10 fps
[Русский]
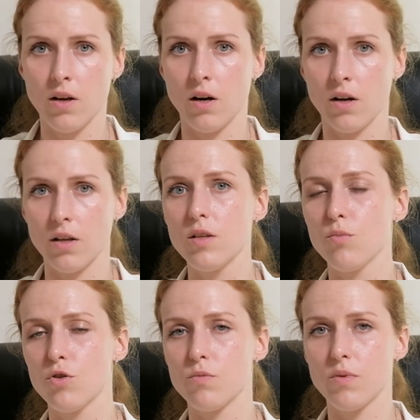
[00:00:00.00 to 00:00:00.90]
А, это
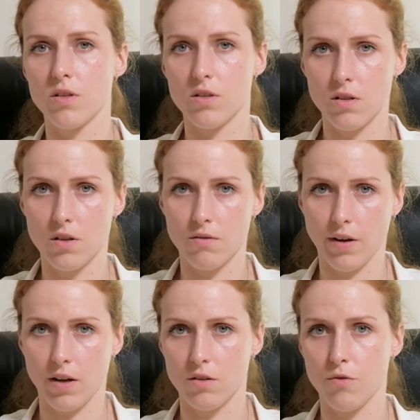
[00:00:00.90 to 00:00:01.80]
может быть несколько
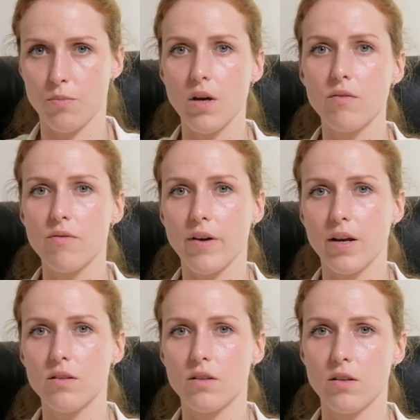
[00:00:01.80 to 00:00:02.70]
вариантов. Первый
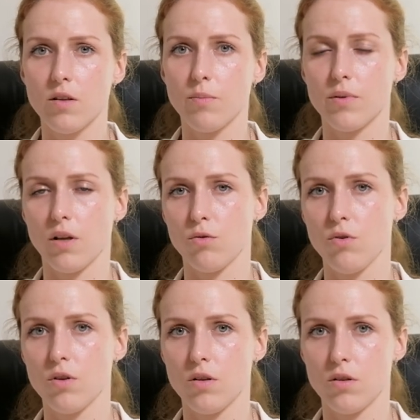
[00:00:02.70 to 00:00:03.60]
вариант – это
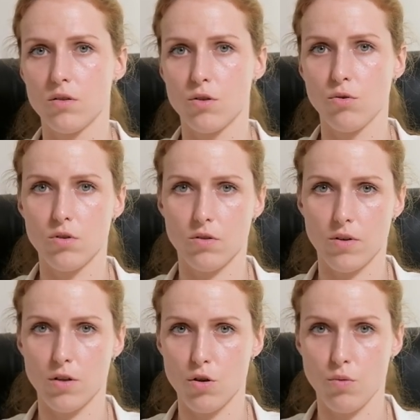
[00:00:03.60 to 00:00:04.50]
патология
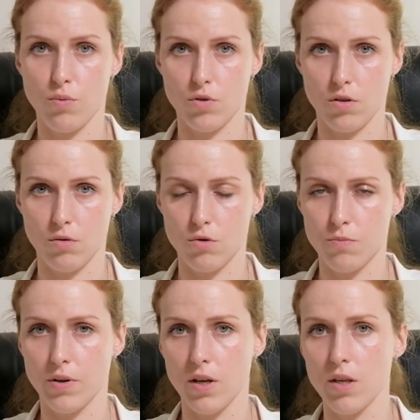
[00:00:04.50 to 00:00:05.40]
слезоотводящих путей. То
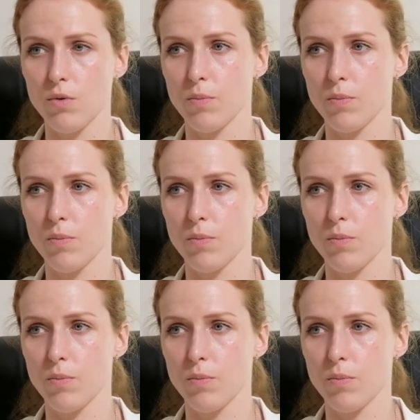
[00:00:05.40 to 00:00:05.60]
есть по каким-то